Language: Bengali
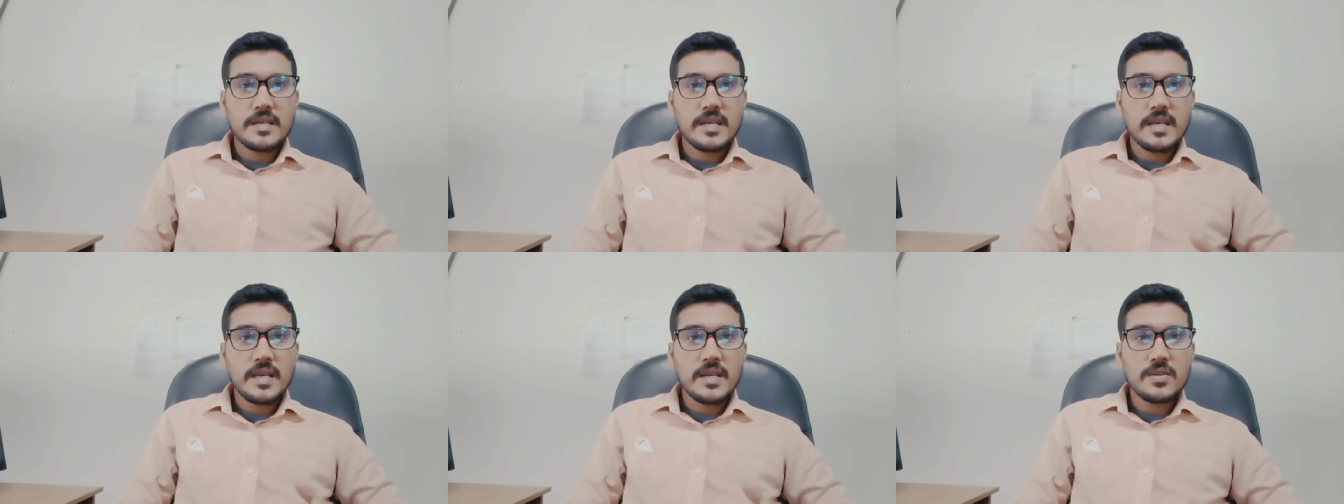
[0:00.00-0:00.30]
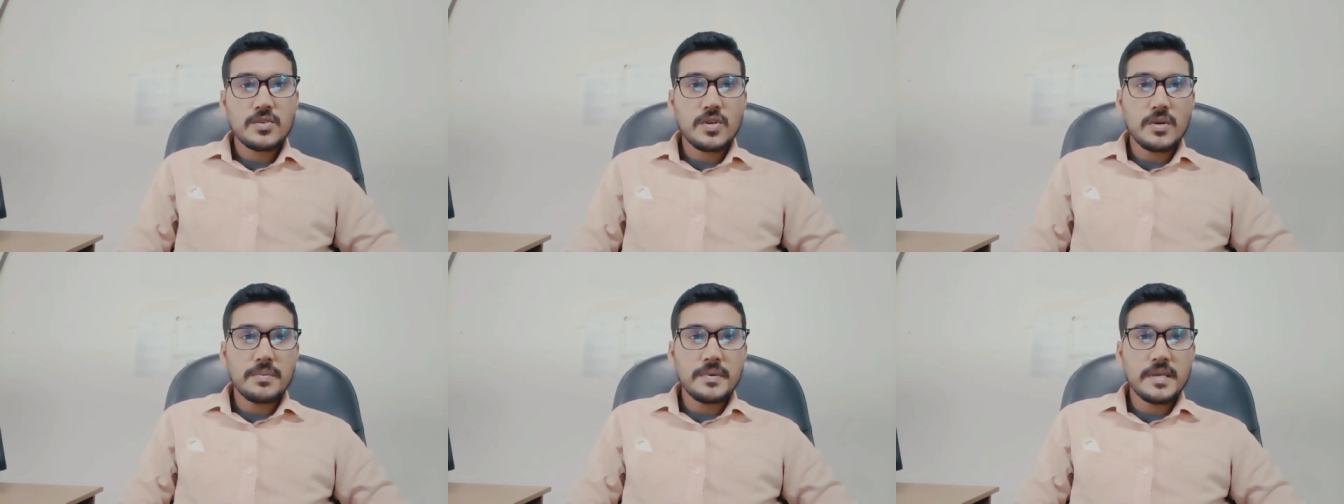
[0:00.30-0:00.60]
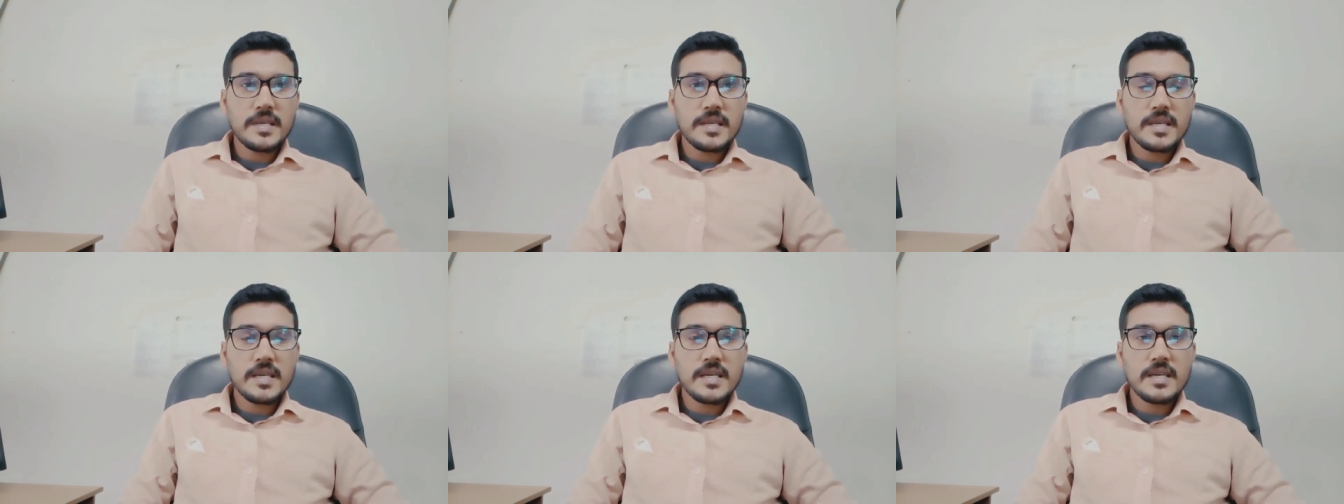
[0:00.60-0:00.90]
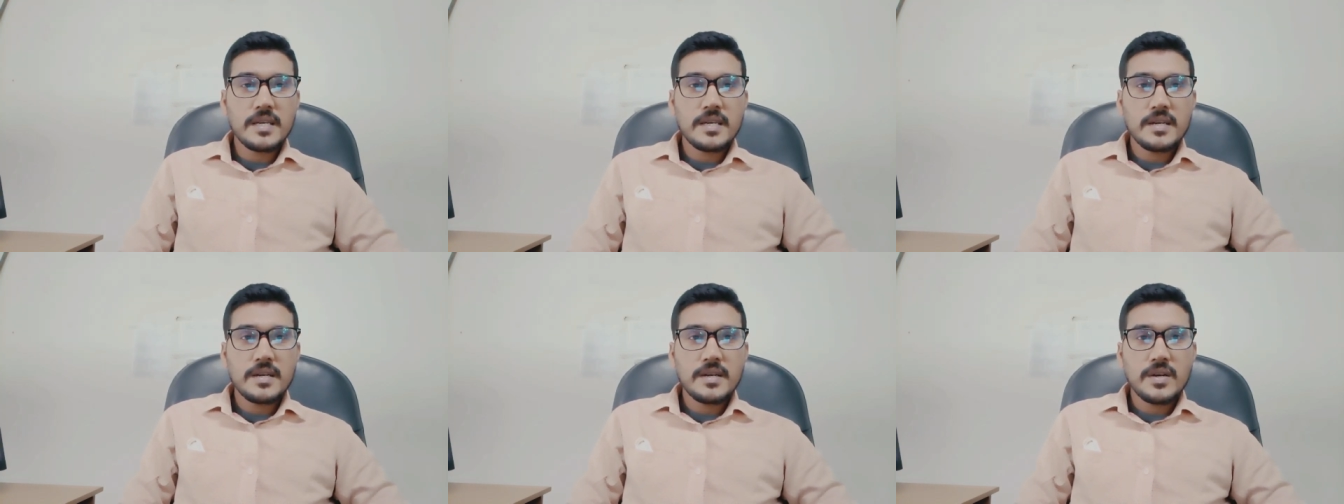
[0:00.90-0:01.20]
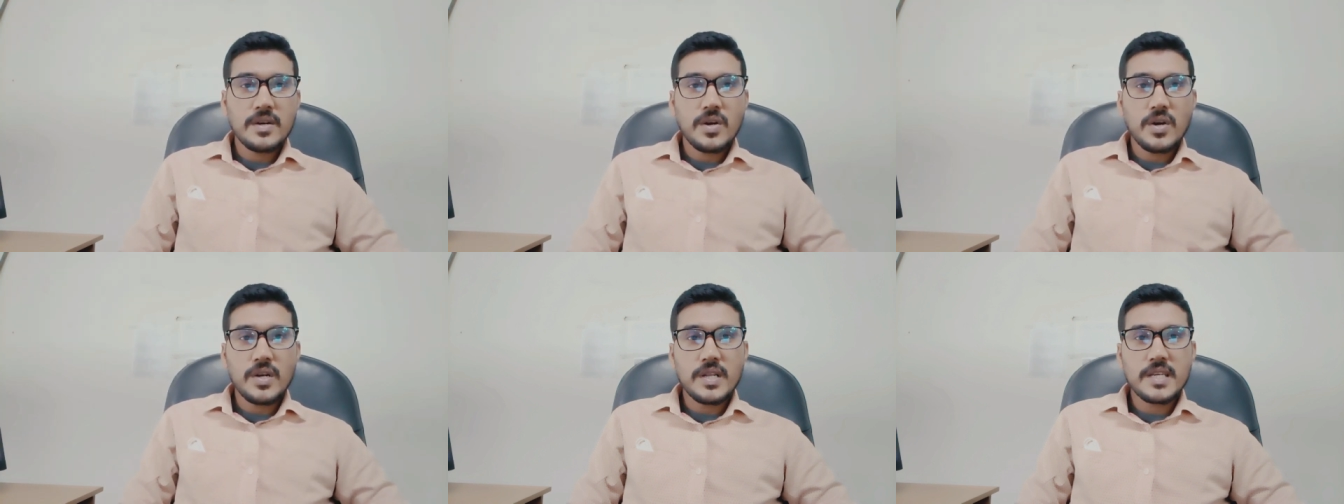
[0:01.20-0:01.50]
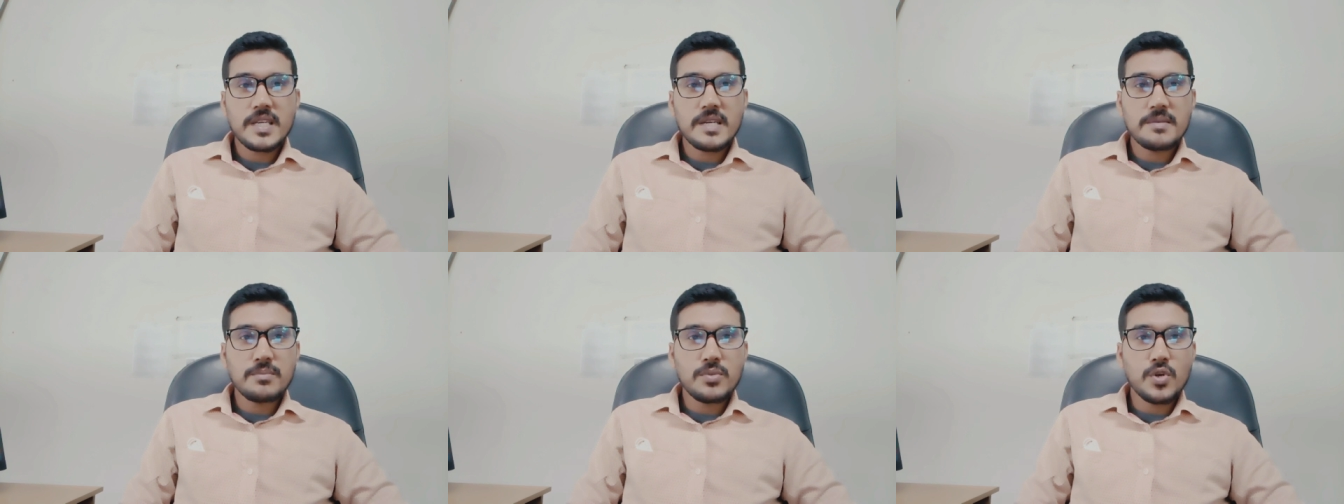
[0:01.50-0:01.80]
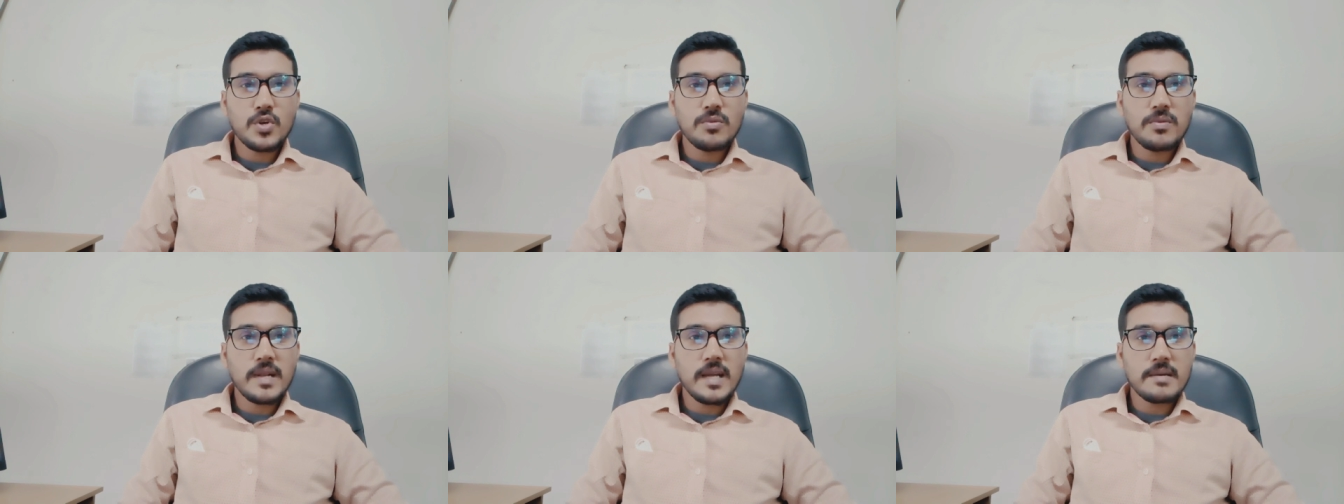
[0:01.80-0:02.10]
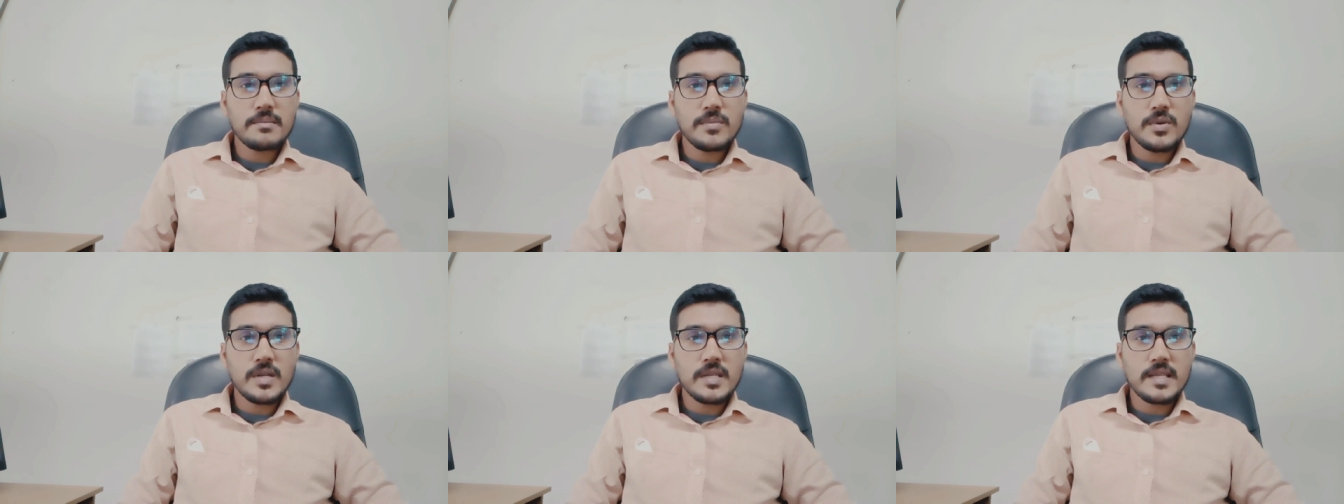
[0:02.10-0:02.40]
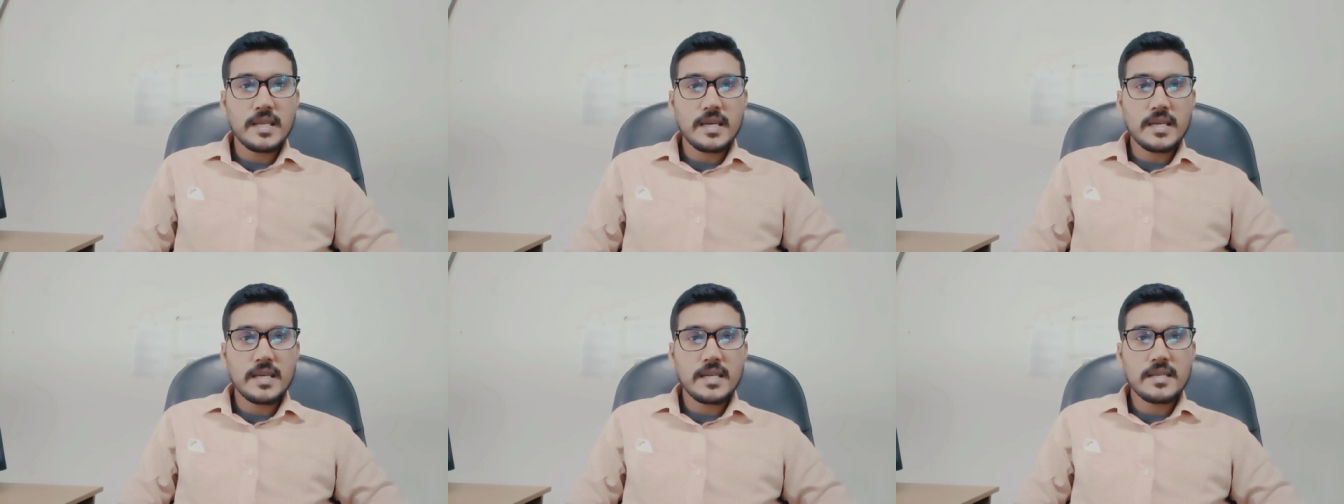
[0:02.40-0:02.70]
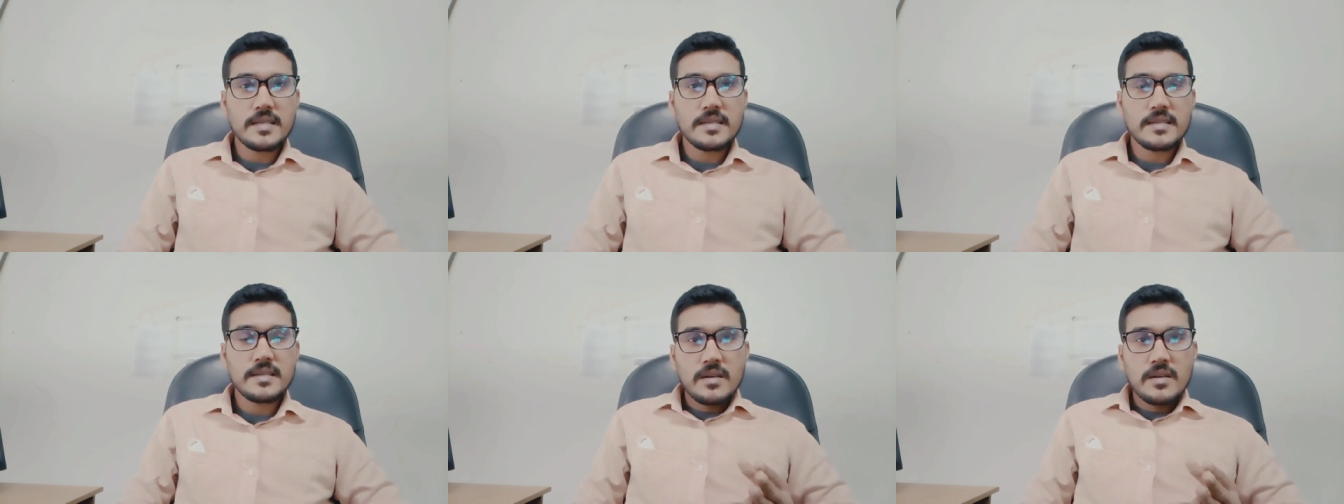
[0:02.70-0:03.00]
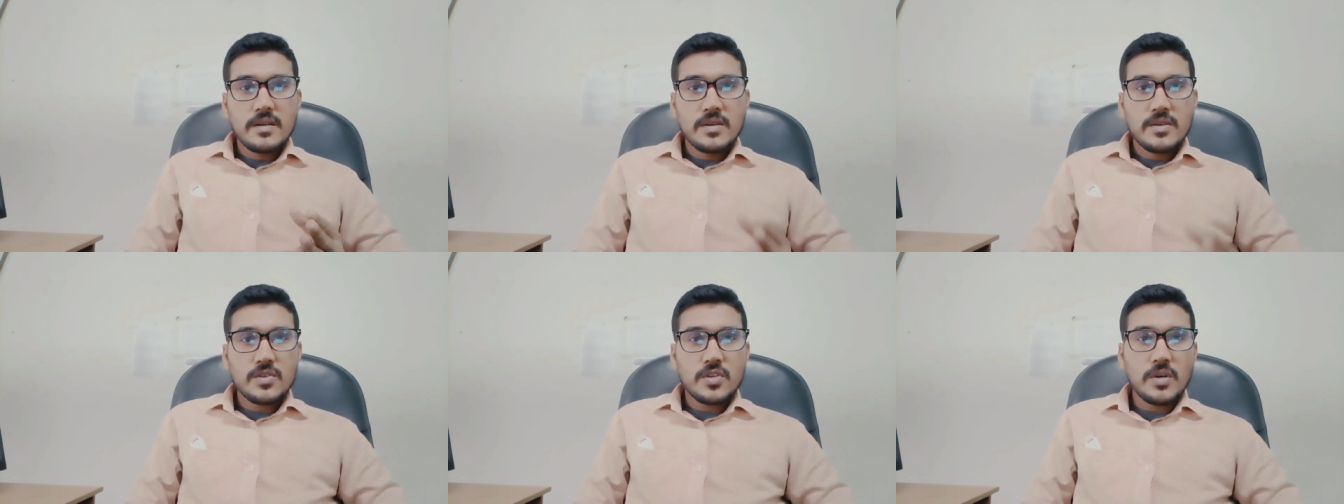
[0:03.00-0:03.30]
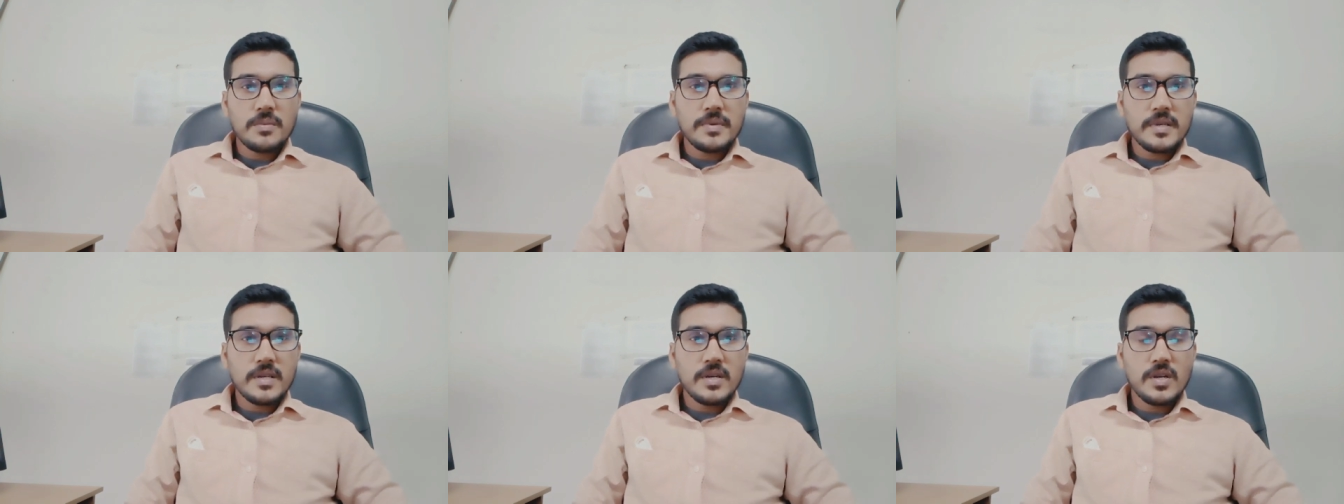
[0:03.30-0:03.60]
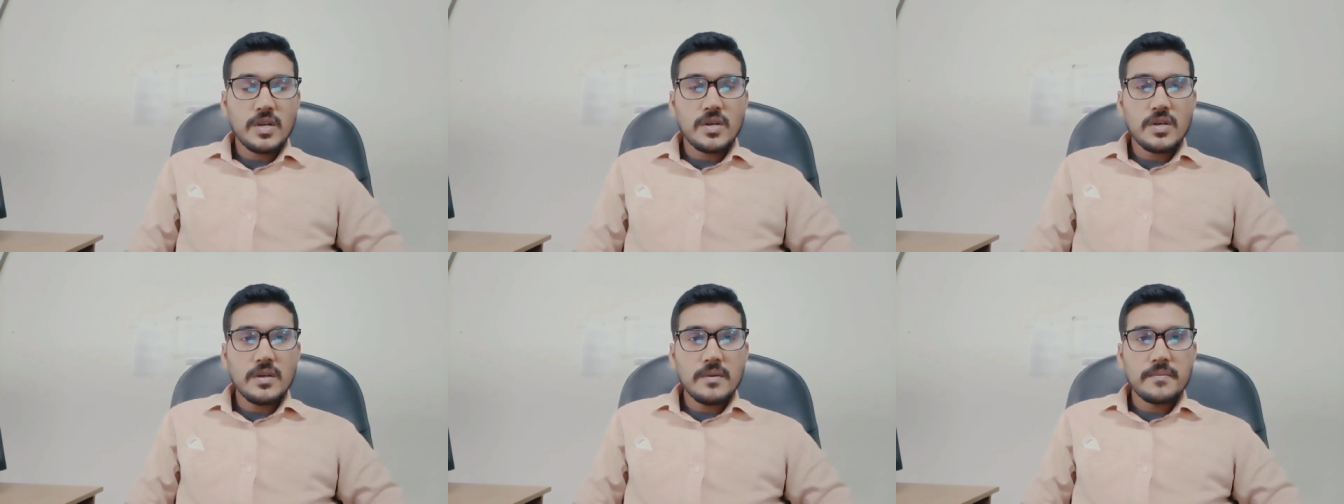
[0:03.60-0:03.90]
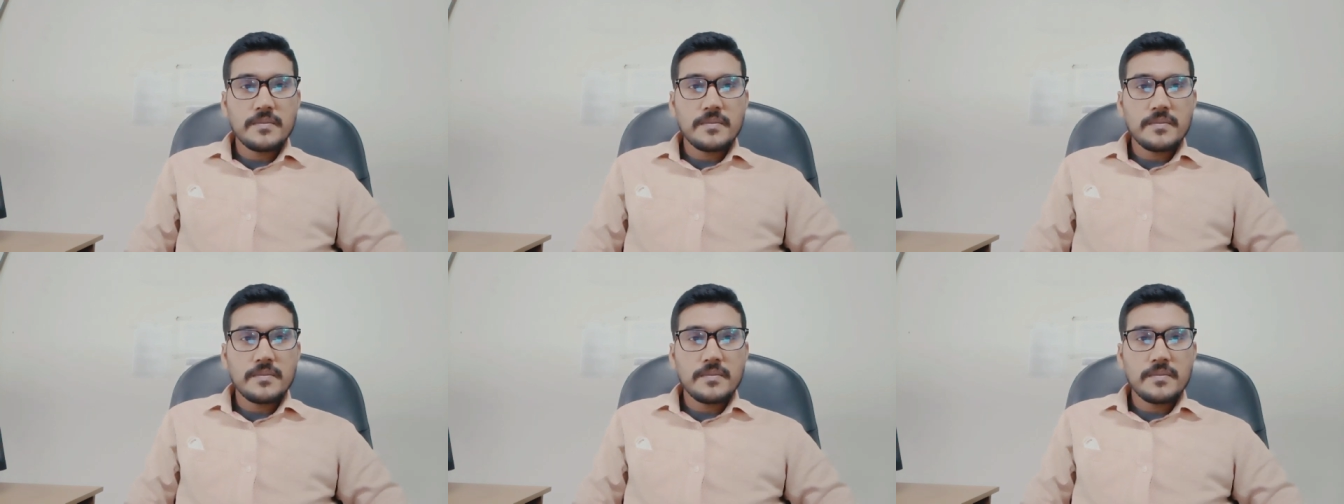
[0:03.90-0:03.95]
এই টপিংকে অনেকে ব্লু ব্লাক বলে থাকেন টপিং হলো